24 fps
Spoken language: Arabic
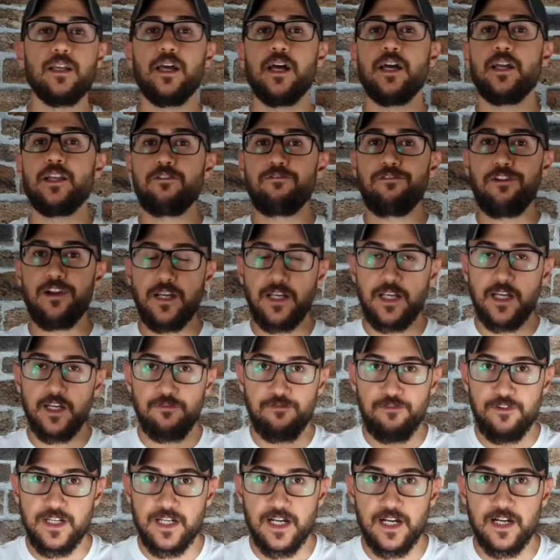لأن فكر
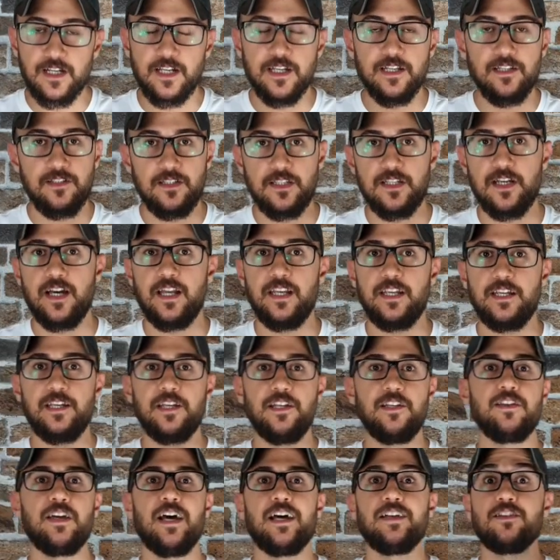فيها كالتالي
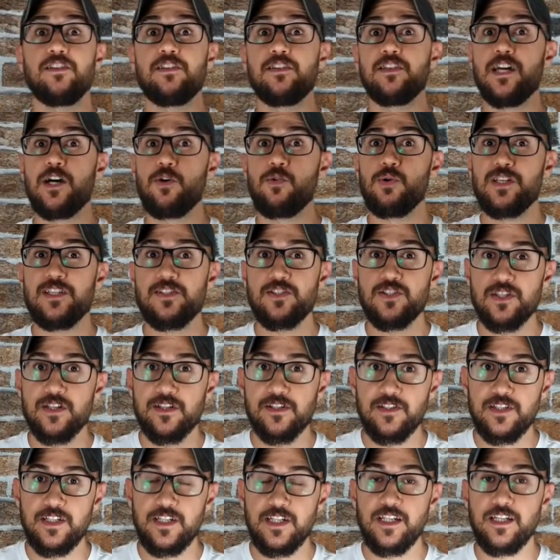أنت حتتناول
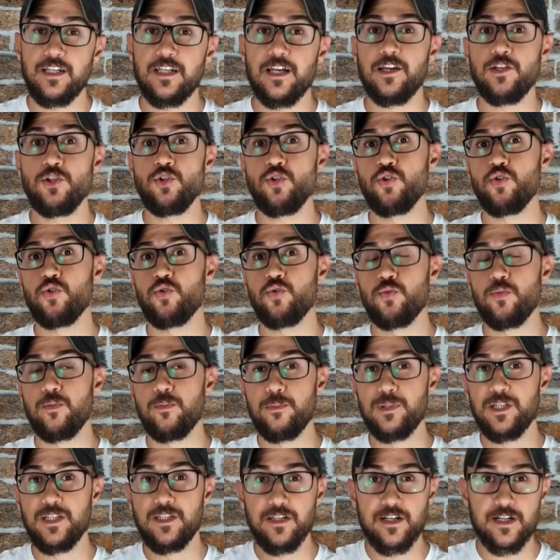السردين لأنه
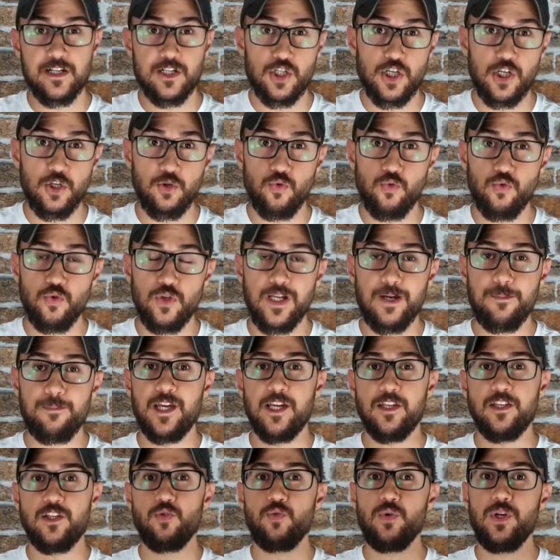بالدرجة الأولى
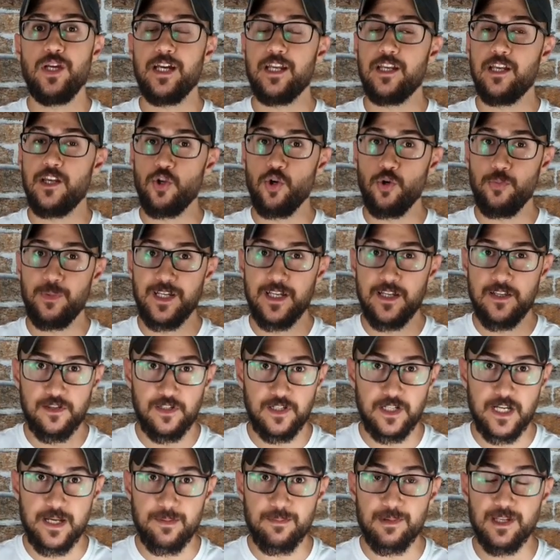بيحتوي على الأوميجا
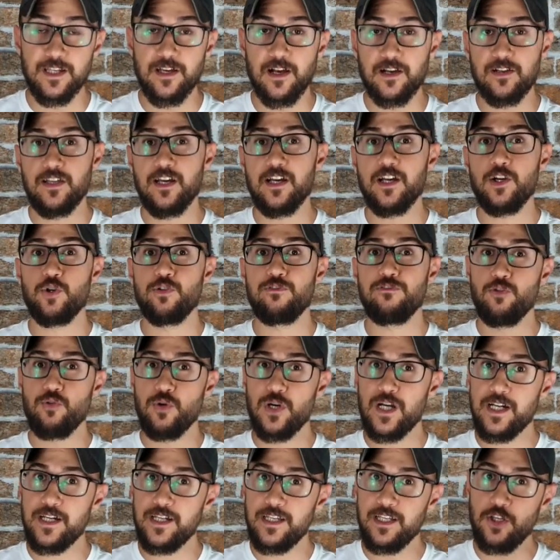3 بدك تاخذ
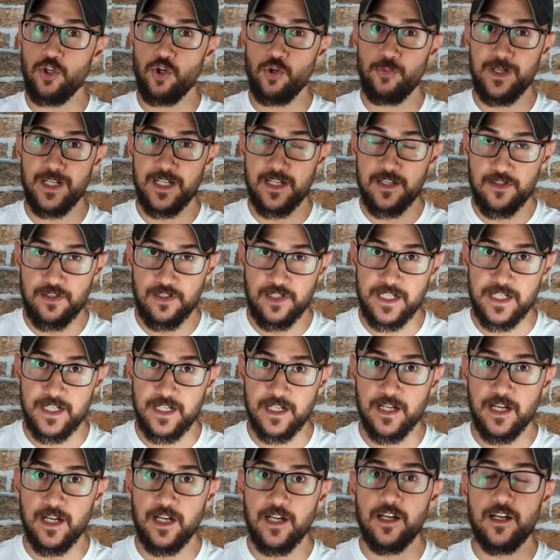فوائد الأوميجا 3
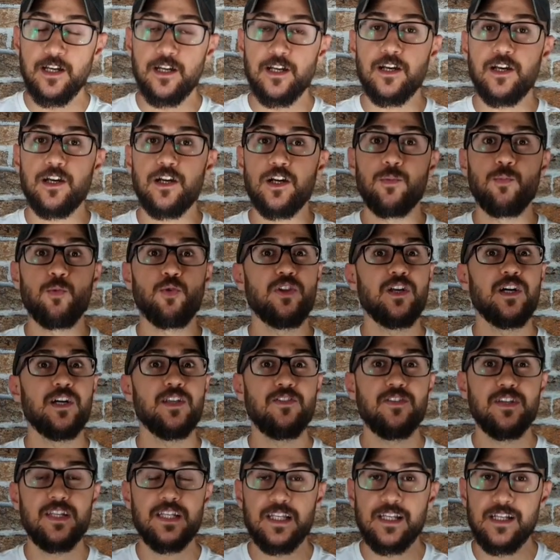آه،
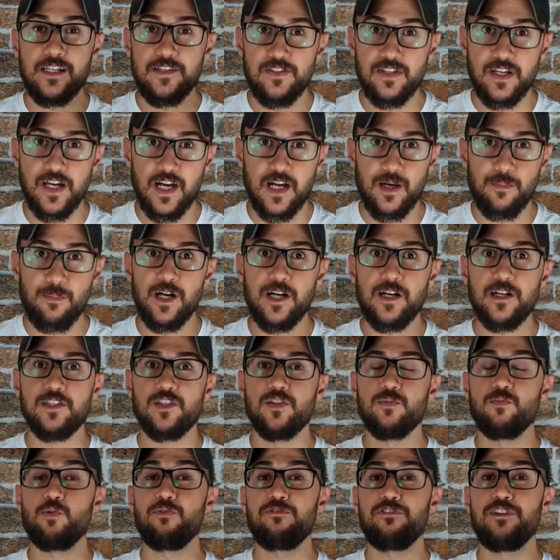مضادة
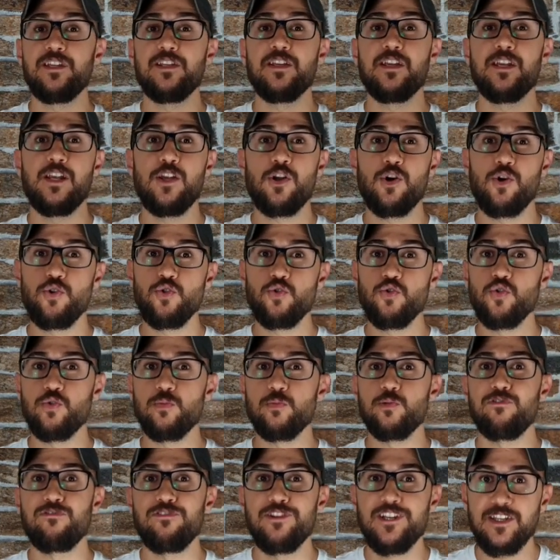الالتهابات مفيدة للعيون
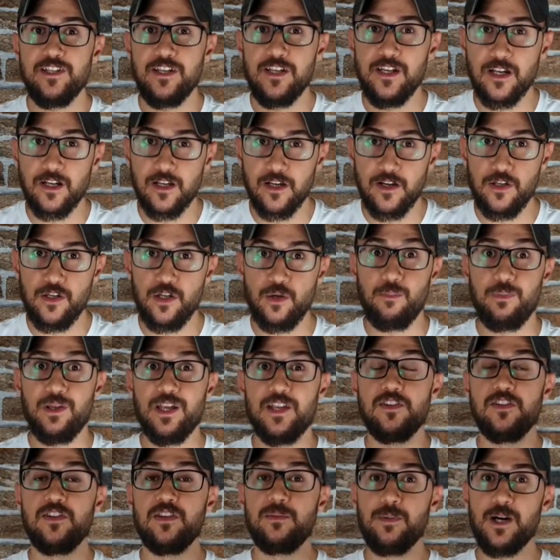مفيدة للقلب
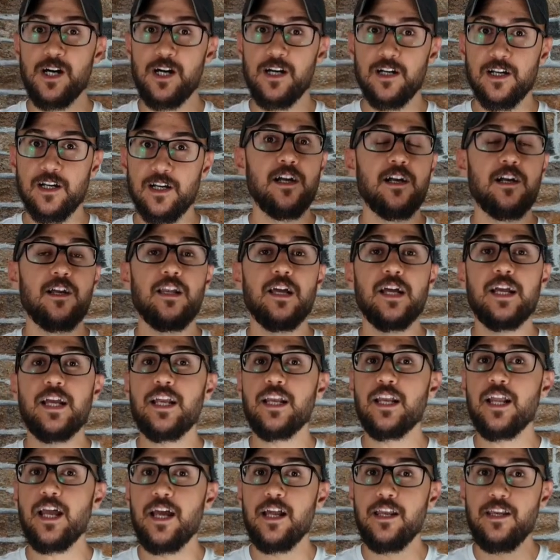للدماغ
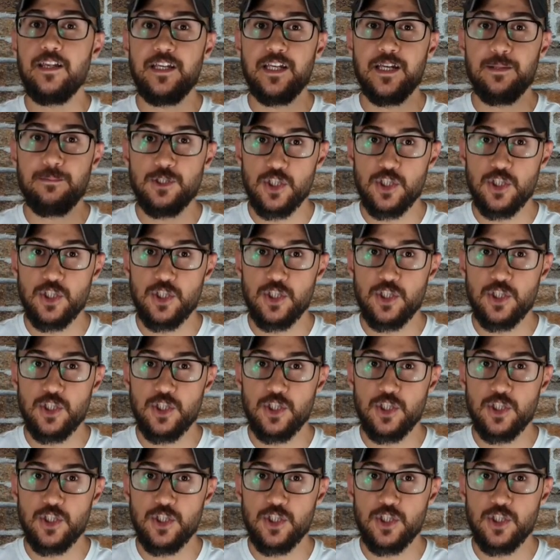لكل خلية